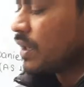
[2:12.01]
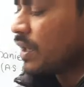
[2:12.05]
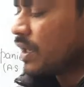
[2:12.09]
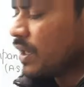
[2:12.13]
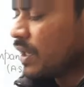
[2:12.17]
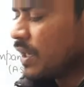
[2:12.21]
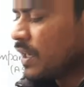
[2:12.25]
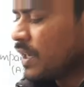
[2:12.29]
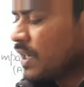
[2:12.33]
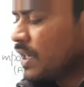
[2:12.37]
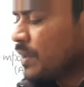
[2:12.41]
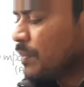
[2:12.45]

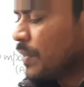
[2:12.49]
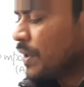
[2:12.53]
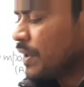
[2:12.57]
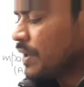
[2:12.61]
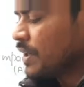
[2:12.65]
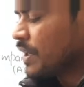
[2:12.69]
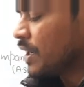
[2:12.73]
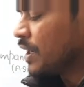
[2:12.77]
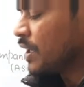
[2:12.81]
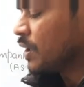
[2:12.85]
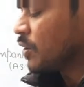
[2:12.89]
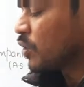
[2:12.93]
ए
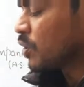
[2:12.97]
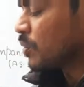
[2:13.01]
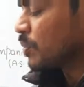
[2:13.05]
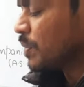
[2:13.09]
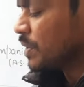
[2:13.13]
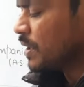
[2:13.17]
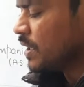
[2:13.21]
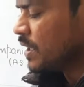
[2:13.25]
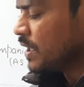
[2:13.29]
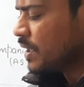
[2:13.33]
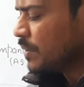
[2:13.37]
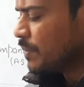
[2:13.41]
लिमिटेड और
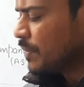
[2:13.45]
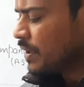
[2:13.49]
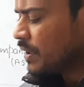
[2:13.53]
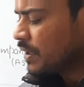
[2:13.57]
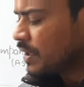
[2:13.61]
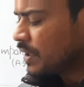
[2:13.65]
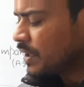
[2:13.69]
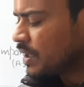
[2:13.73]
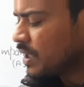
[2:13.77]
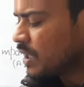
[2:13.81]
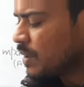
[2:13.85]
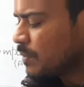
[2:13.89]
बी
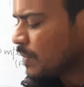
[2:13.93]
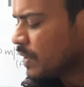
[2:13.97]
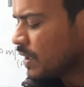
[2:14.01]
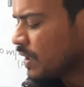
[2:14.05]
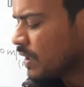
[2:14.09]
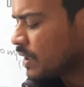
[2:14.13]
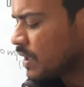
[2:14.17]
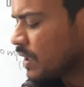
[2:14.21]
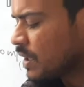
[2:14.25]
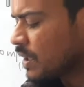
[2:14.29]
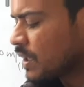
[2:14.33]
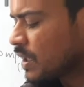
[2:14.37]
लिमिटेड ने
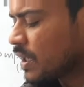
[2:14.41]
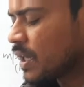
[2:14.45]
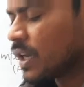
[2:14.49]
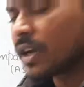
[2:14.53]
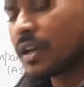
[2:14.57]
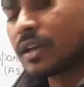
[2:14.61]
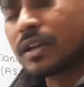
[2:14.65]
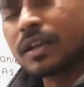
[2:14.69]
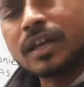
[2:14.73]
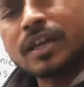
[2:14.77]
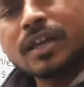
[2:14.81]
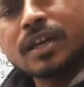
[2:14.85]
मिलकर के एक
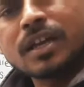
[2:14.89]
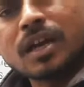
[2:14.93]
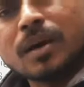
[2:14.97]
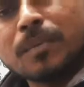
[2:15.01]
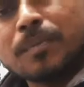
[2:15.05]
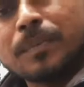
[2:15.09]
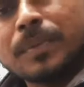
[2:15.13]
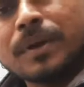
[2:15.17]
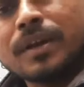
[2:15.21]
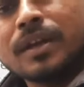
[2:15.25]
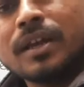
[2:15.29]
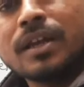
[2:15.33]
नई
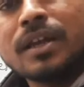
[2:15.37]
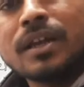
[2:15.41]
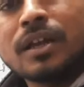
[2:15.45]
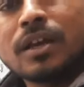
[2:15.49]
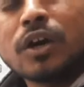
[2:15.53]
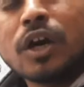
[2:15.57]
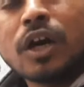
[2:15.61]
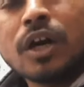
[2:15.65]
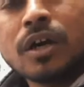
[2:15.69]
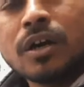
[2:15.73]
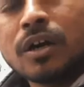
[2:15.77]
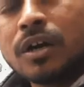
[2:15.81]
कंपनी
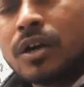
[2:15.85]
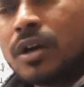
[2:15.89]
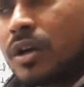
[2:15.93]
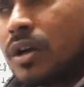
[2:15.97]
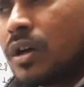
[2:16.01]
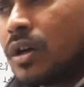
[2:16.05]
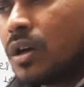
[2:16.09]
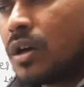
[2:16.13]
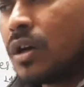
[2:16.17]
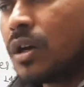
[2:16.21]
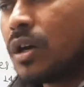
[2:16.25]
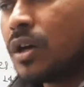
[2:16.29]
का
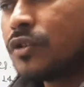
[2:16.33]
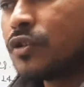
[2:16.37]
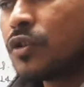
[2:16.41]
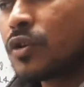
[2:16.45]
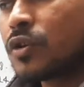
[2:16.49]
जो